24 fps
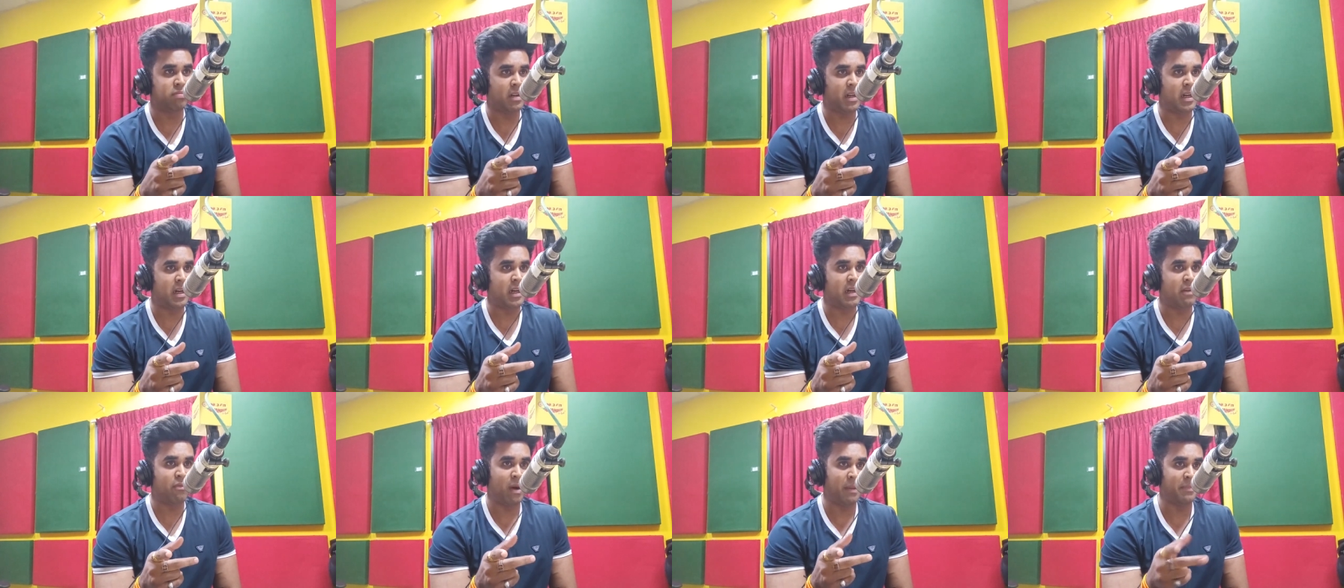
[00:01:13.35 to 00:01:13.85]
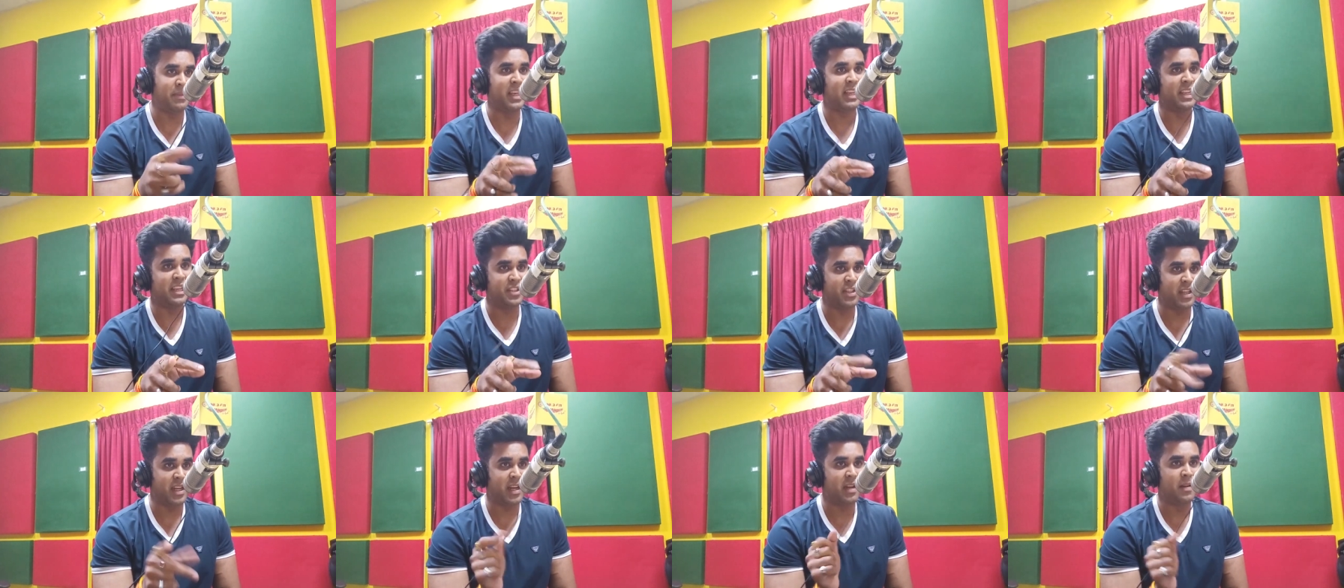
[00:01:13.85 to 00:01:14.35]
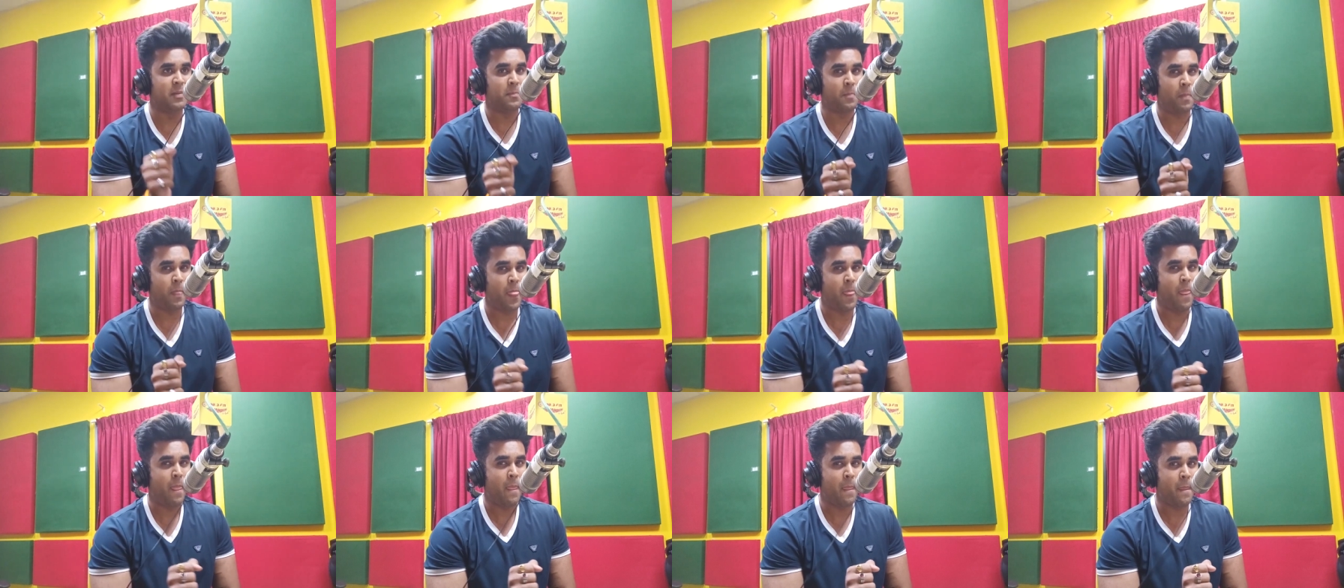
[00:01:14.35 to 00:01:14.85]
आ, वो आप देख लीजिएगा
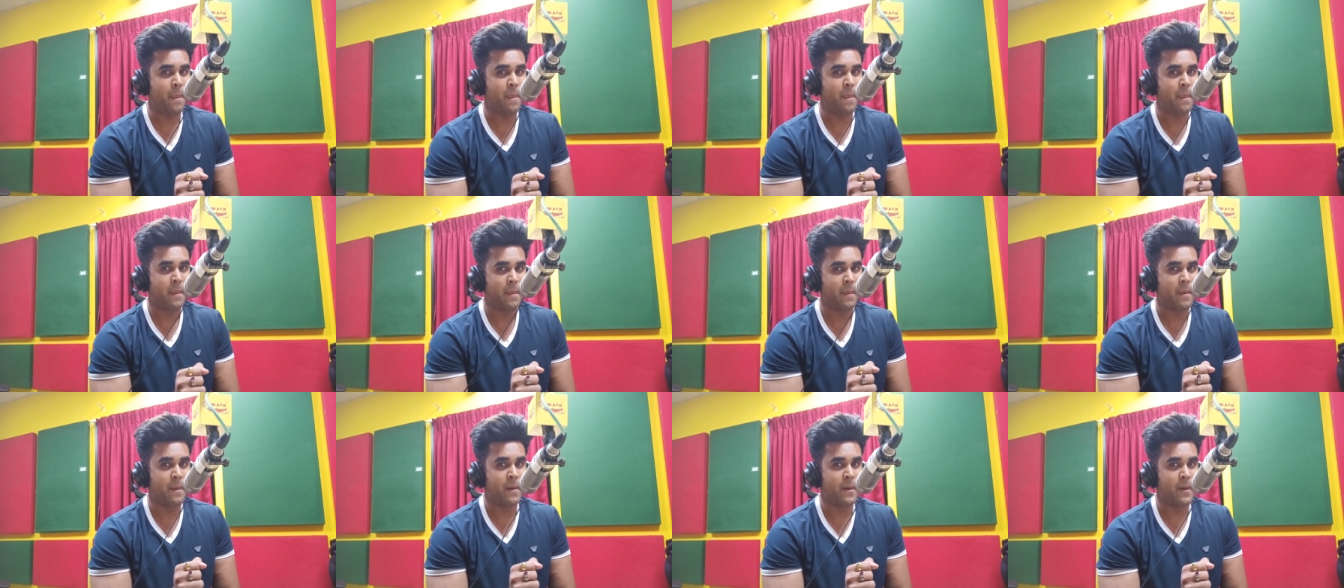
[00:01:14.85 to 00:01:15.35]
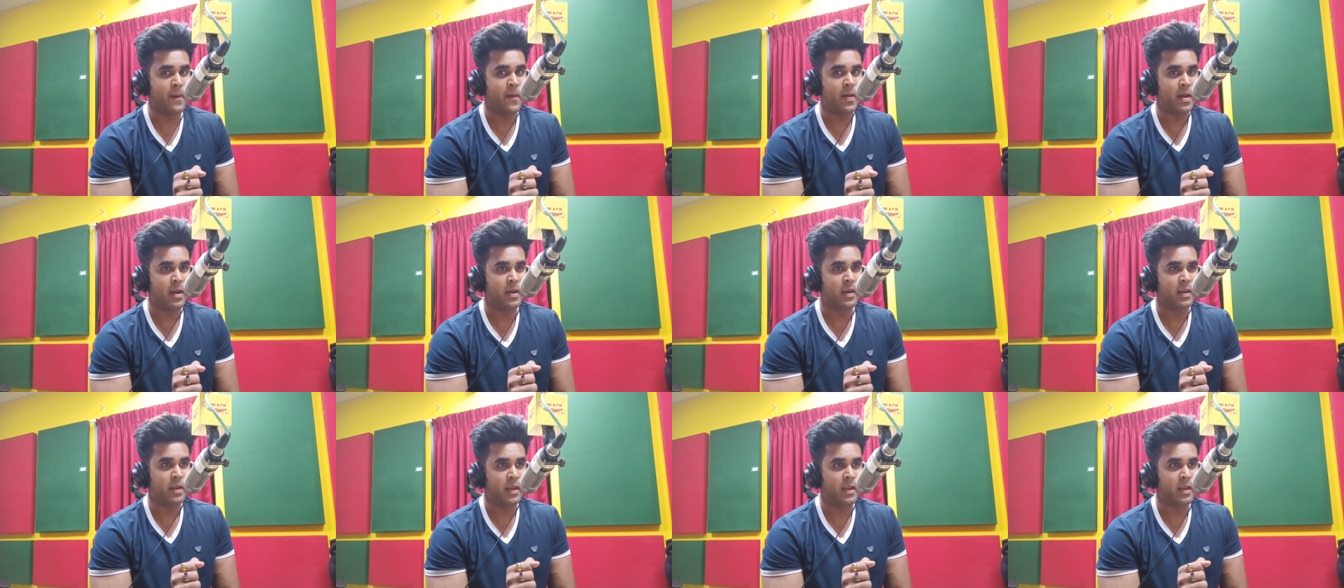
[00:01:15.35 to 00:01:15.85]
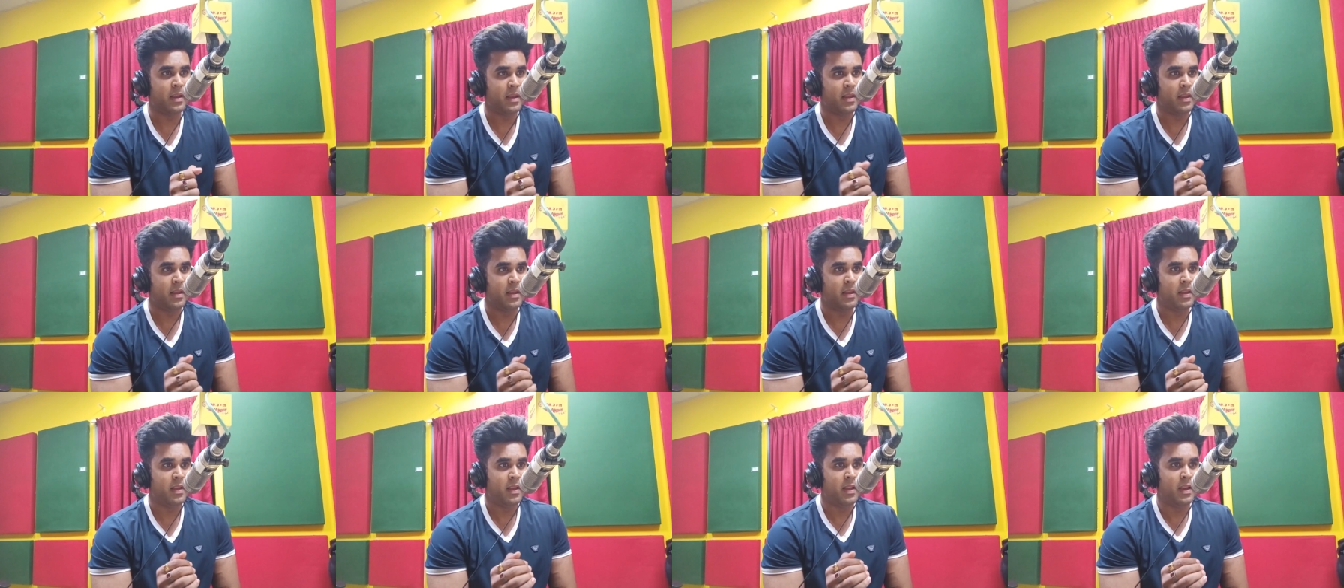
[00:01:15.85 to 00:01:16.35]
हाँ पर क्या
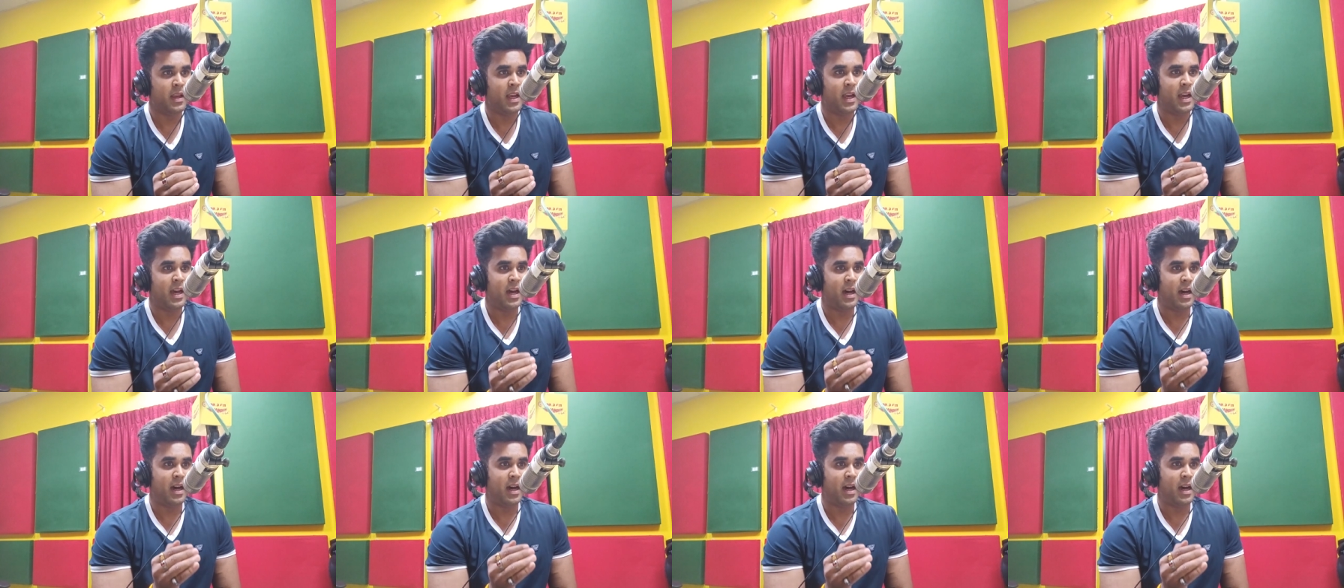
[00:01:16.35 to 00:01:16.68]
देखना है